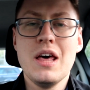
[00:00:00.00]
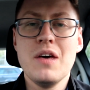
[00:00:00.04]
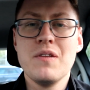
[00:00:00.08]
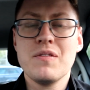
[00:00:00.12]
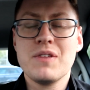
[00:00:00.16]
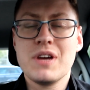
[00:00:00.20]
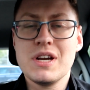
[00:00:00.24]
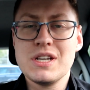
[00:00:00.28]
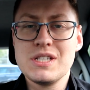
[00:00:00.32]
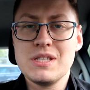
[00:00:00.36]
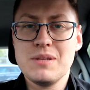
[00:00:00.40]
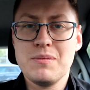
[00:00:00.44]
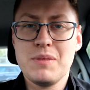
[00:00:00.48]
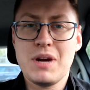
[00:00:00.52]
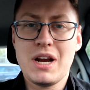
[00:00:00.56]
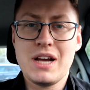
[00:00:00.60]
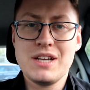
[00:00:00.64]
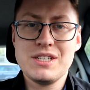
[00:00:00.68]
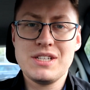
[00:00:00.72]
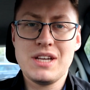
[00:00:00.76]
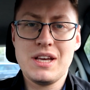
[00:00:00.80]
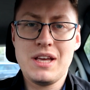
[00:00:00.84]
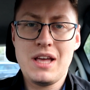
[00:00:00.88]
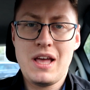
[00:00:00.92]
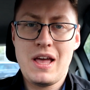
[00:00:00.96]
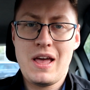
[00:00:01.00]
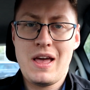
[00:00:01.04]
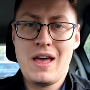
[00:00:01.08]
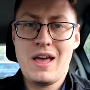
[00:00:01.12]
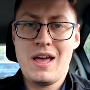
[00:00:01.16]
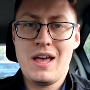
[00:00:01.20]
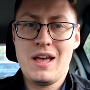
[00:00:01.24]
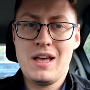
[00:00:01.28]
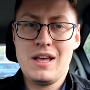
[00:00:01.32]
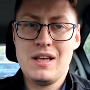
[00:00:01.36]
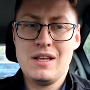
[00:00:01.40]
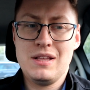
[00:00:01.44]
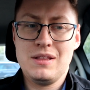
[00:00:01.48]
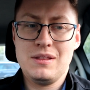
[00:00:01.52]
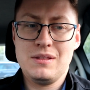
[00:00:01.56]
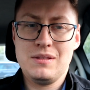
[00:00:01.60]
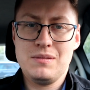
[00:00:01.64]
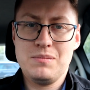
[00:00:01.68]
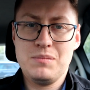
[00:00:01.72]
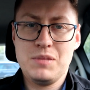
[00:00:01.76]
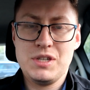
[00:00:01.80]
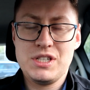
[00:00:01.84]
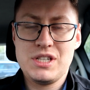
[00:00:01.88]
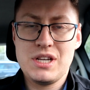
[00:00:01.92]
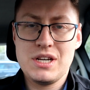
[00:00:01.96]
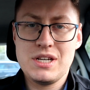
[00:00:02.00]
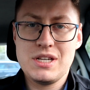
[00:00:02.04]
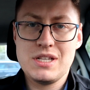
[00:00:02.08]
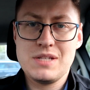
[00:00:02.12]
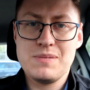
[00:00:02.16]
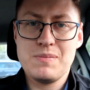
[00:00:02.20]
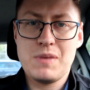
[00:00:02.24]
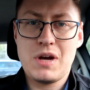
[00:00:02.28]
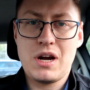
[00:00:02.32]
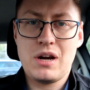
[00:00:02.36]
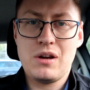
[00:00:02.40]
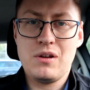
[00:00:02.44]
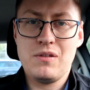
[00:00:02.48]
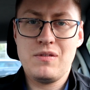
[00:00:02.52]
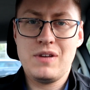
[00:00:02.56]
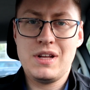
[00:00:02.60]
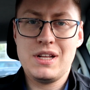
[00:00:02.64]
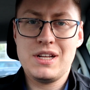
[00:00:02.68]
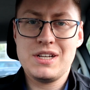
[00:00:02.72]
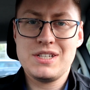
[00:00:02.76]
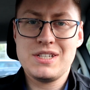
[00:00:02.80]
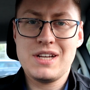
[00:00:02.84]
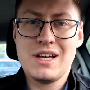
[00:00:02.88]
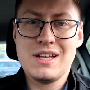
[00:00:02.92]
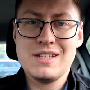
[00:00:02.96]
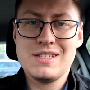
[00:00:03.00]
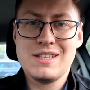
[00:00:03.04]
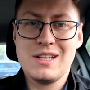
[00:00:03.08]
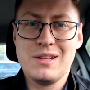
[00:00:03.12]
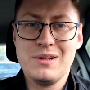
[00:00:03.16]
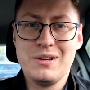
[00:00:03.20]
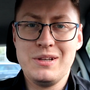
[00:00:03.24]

W każdym razie myślę, że zmarnowana szansa,